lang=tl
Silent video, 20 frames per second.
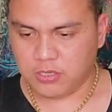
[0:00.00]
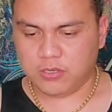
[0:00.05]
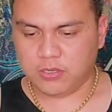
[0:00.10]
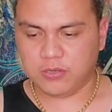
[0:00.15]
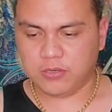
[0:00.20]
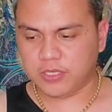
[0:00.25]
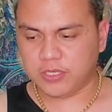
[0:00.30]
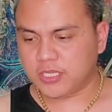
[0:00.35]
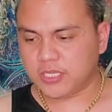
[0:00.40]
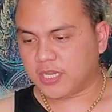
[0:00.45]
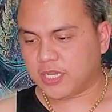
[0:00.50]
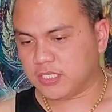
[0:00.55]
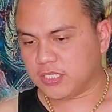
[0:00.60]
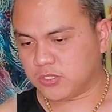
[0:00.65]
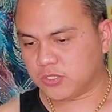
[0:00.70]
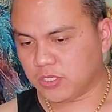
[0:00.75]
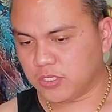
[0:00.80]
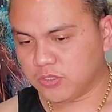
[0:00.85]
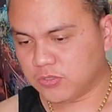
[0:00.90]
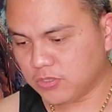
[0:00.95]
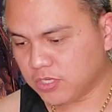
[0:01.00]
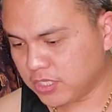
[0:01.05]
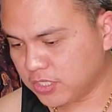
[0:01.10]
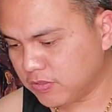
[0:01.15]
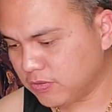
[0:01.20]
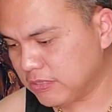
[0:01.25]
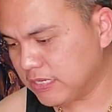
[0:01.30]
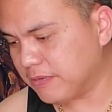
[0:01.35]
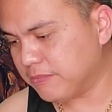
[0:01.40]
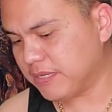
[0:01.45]
Okay guys, so ito lang
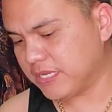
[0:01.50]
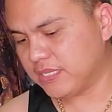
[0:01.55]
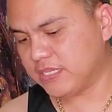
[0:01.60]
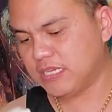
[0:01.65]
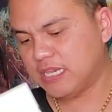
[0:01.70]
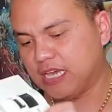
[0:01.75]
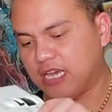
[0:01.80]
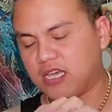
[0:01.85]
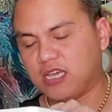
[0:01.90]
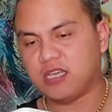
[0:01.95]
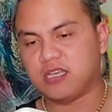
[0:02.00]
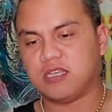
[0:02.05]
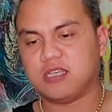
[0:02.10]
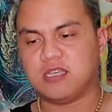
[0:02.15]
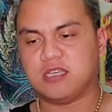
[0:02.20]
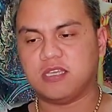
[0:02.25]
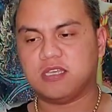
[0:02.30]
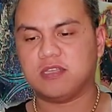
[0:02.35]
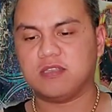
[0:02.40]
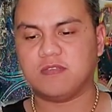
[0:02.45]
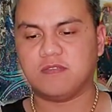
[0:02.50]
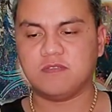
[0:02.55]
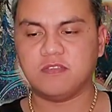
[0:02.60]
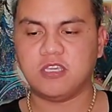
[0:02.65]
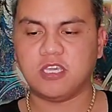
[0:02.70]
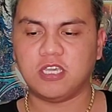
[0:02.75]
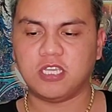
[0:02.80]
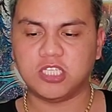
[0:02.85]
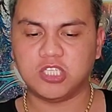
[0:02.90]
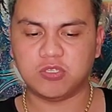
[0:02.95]
yung laman niya.
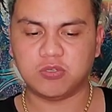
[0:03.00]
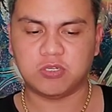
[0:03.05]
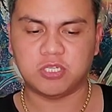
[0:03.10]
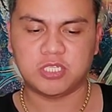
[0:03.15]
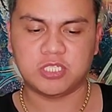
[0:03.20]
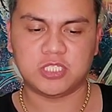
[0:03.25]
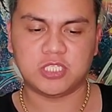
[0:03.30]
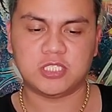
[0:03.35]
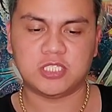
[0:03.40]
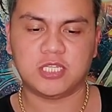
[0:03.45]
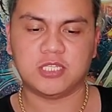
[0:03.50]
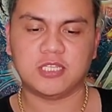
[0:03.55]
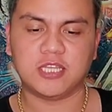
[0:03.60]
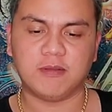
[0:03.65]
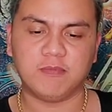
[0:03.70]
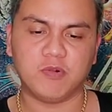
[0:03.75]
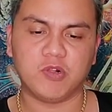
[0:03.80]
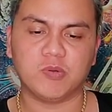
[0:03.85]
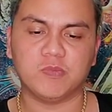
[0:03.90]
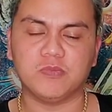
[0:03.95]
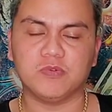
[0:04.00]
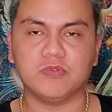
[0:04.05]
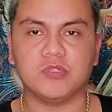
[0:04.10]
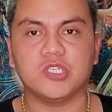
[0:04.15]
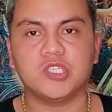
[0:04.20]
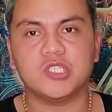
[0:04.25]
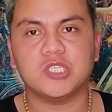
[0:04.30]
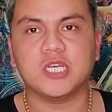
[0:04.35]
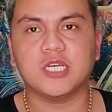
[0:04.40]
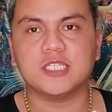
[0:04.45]
Okay, so I si set up ko
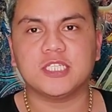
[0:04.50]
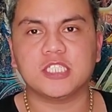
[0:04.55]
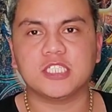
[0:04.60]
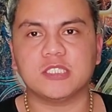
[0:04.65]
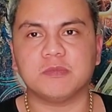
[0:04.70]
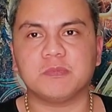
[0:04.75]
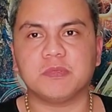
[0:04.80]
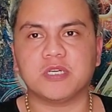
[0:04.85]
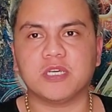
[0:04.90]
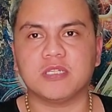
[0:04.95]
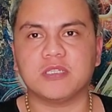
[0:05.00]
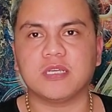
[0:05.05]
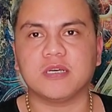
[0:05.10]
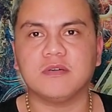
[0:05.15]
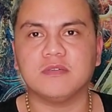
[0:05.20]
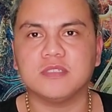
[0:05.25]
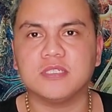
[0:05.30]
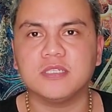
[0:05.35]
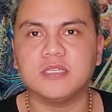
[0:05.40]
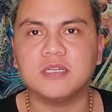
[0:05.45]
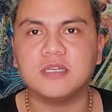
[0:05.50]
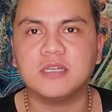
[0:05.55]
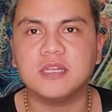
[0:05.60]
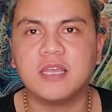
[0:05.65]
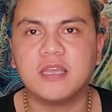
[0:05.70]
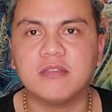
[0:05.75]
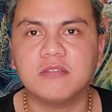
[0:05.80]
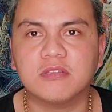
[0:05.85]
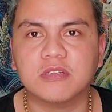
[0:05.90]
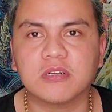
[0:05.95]
muna siya, tapos ipakita ko na lang
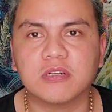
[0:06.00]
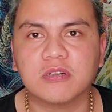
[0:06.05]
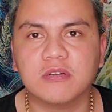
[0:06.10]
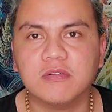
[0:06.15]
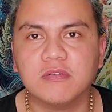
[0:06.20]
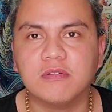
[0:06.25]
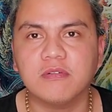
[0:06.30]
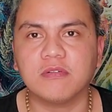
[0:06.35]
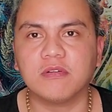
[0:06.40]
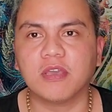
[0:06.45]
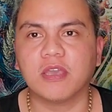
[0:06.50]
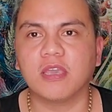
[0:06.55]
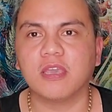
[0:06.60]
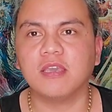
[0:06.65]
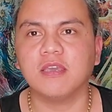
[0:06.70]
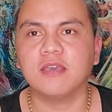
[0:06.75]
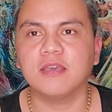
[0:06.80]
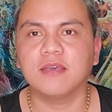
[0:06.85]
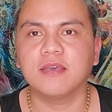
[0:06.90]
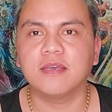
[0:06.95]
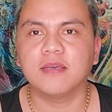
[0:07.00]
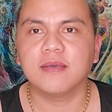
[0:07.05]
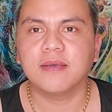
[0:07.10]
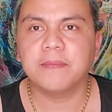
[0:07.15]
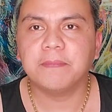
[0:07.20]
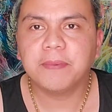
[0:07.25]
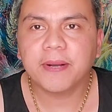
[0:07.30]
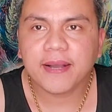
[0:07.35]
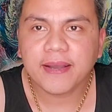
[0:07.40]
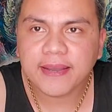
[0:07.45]
later. Okay?
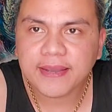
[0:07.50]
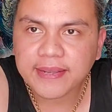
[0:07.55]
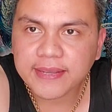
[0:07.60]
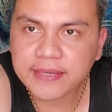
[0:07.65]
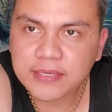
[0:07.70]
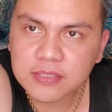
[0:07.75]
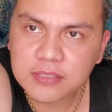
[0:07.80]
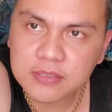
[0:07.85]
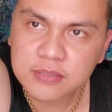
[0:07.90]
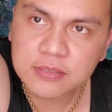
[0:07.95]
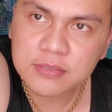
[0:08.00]
Bye!